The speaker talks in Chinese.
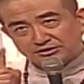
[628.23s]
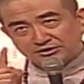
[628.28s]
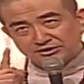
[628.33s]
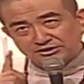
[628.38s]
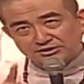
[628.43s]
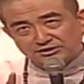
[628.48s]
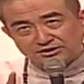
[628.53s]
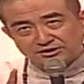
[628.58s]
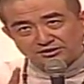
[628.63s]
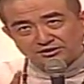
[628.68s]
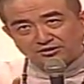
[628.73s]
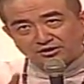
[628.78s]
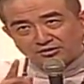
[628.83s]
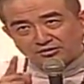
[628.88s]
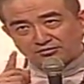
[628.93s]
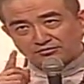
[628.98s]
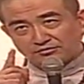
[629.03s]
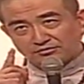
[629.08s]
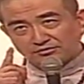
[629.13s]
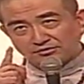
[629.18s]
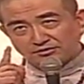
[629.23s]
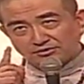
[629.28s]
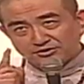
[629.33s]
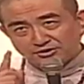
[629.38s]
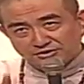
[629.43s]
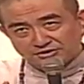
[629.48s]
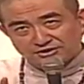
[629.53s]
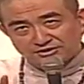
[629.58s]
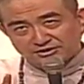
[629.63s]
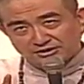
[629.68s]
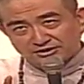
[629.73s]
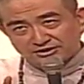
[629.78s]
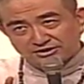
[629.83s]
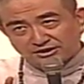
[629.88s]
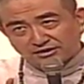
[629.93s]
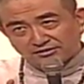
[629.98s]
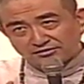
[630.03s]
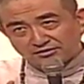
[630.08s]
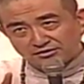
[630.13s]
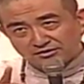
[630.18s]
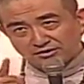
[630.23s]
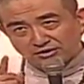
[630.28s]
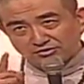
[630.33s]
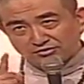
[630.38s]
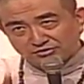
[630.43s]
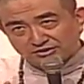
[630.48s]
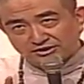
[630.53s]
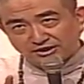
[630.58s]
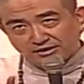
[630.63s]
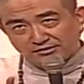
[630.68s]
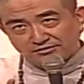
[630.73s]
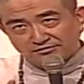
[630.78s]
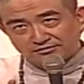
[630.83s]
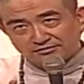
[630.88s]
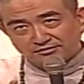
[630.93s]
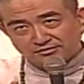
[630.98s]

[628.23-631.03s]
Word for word: 一定要认知这个相，要有相，